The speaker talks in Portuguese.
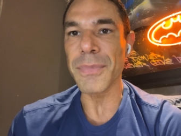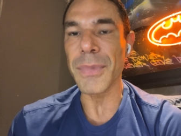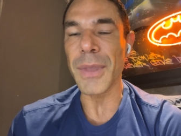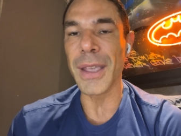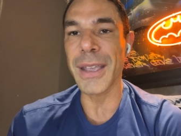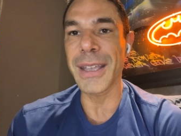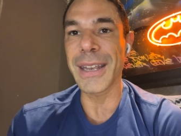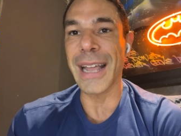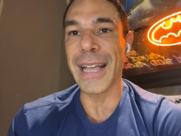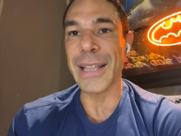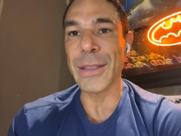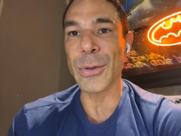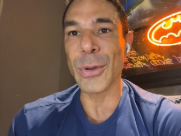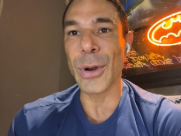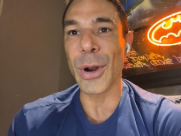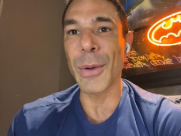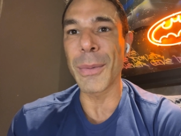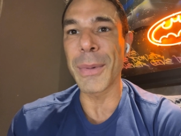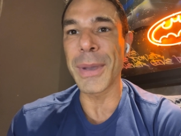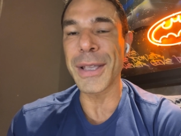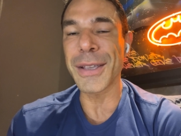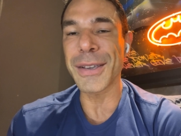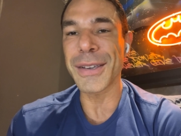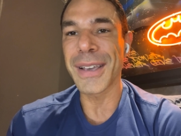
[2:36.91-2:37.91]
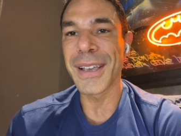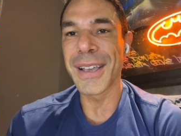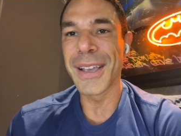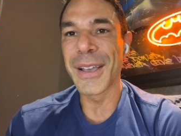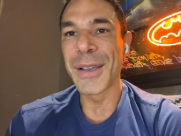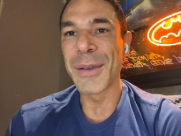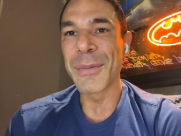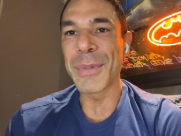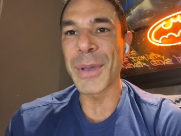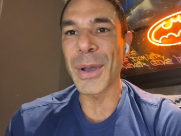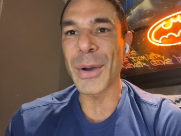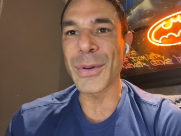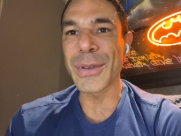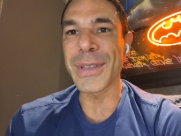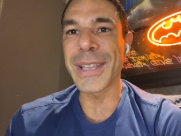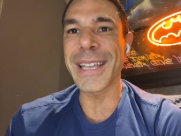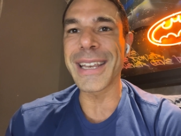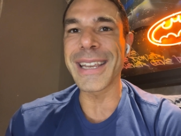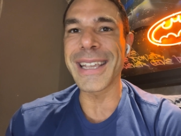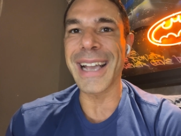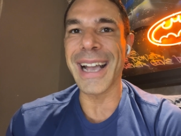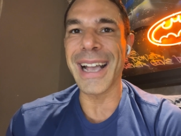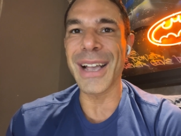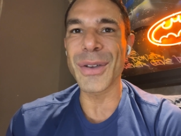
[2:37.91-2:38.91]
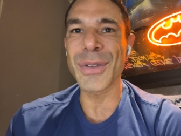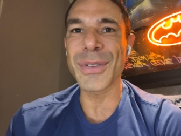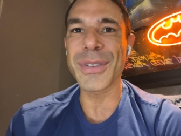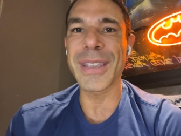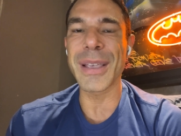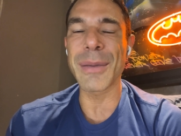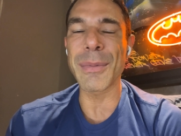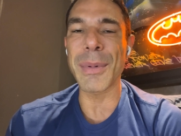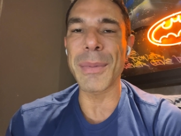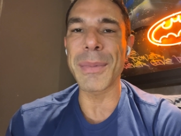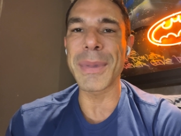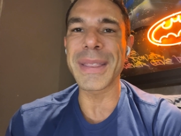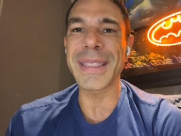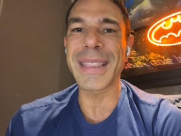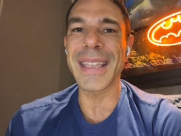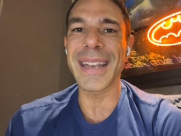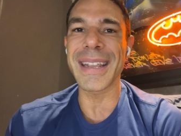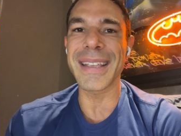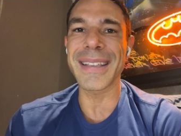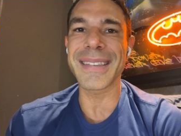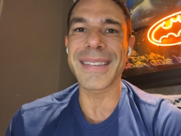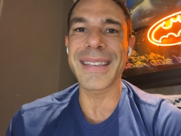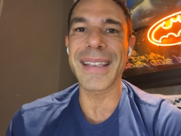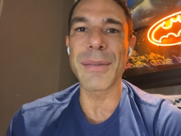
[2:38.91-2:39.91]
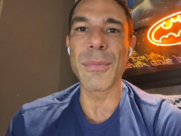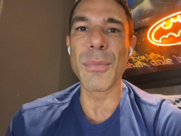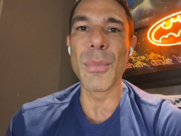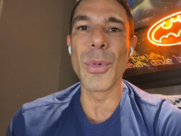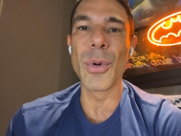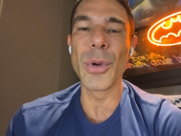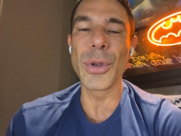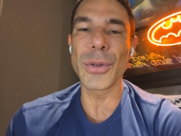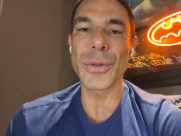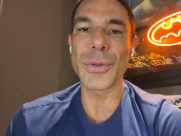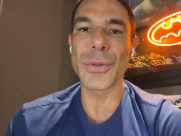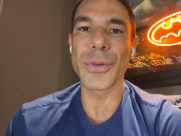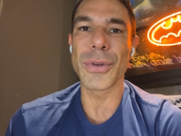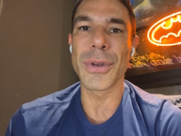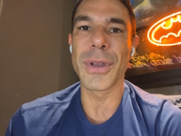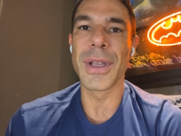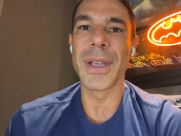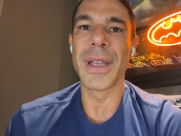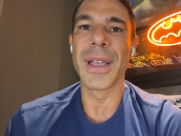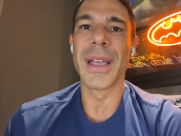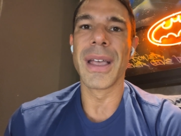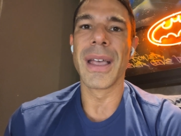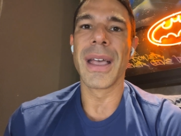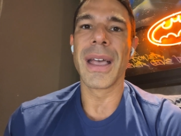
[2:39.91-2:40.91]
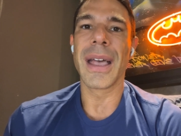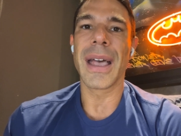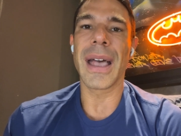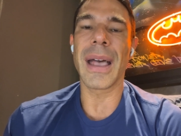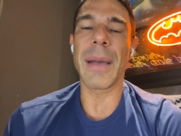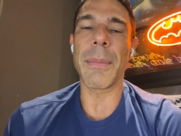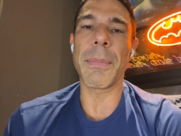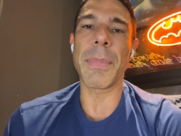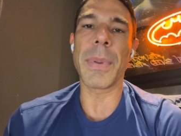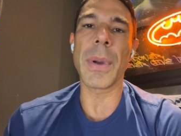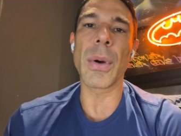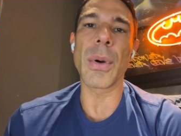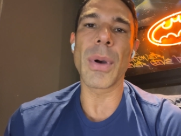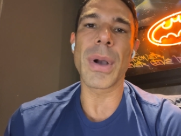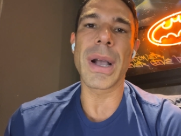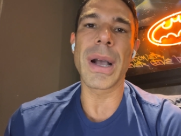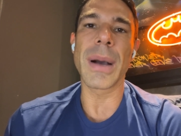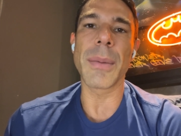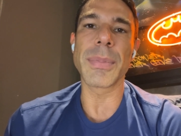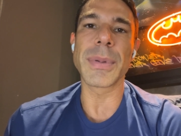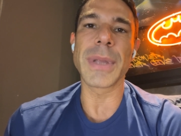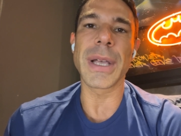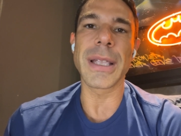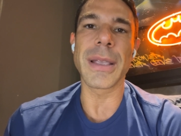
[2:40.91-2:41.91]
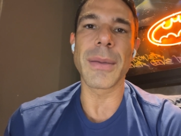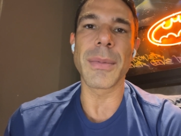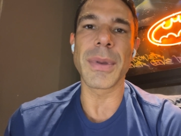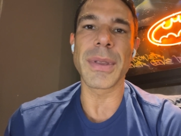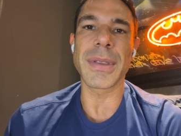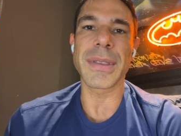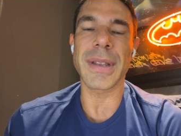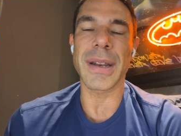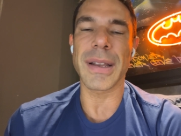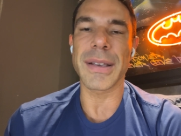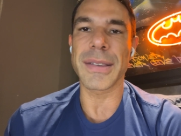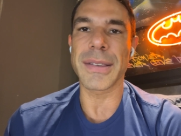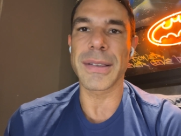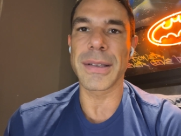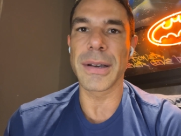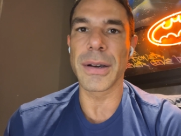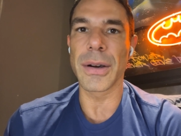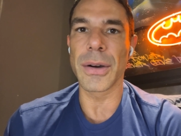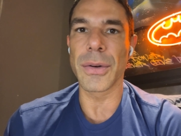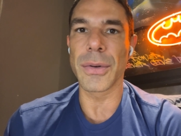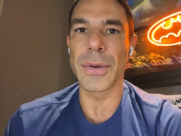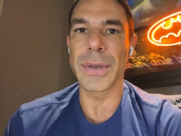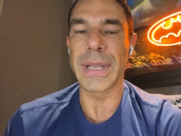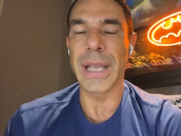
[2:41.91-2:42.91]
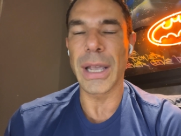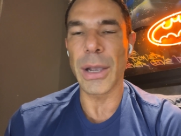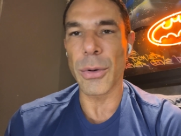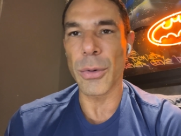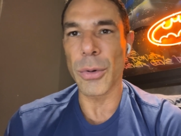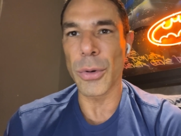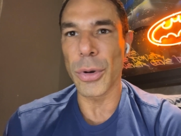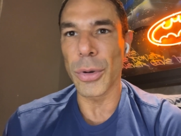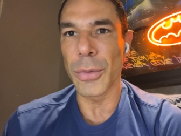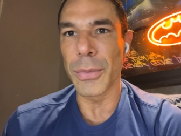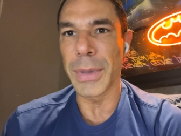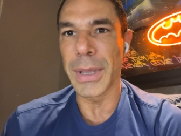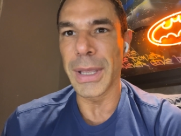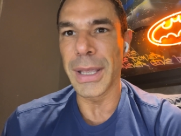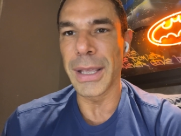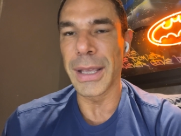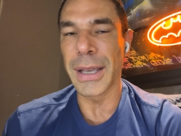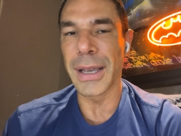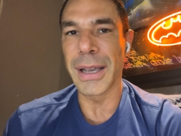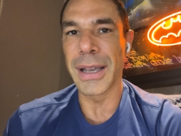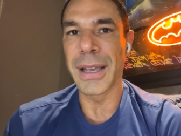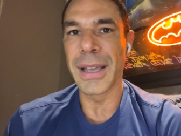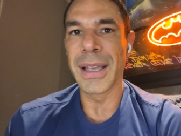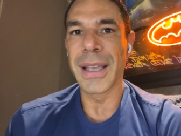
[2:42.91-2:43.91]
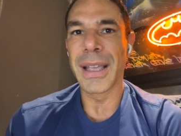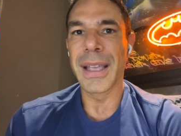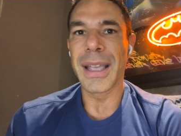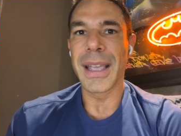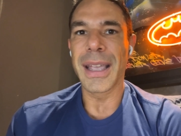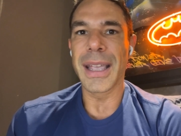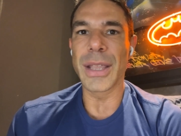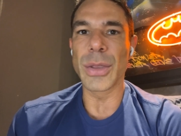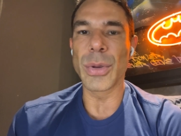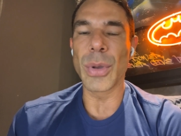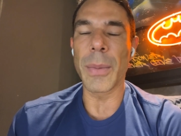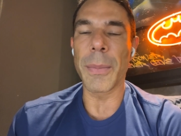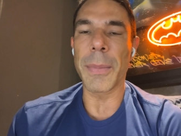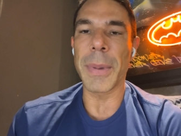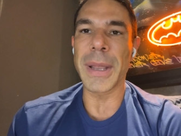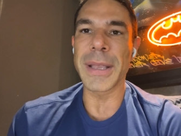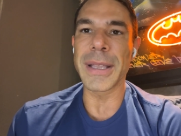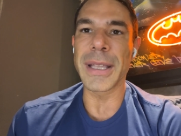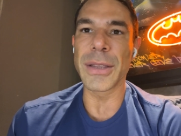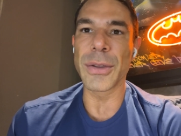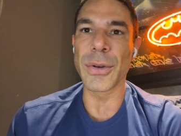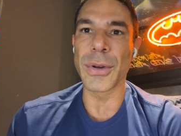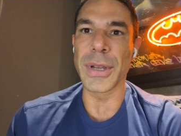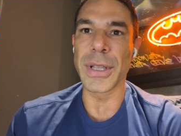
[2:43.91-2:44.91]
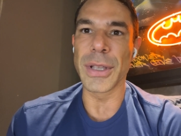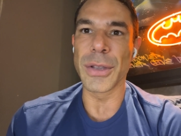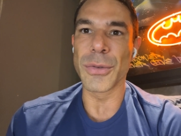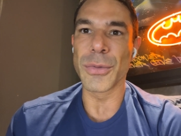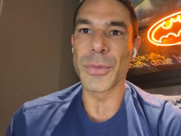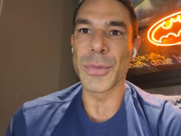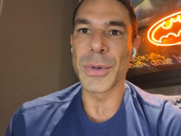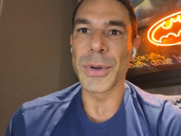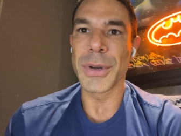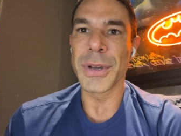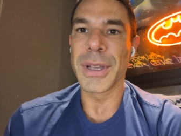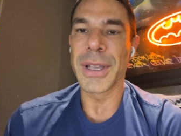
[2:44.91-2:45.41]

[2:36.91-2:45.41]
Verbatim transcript: E, naturalmente, pelo DNA, eu sempre me interessei muito é, pelo campo da administração, da economia e do empreendedorismo.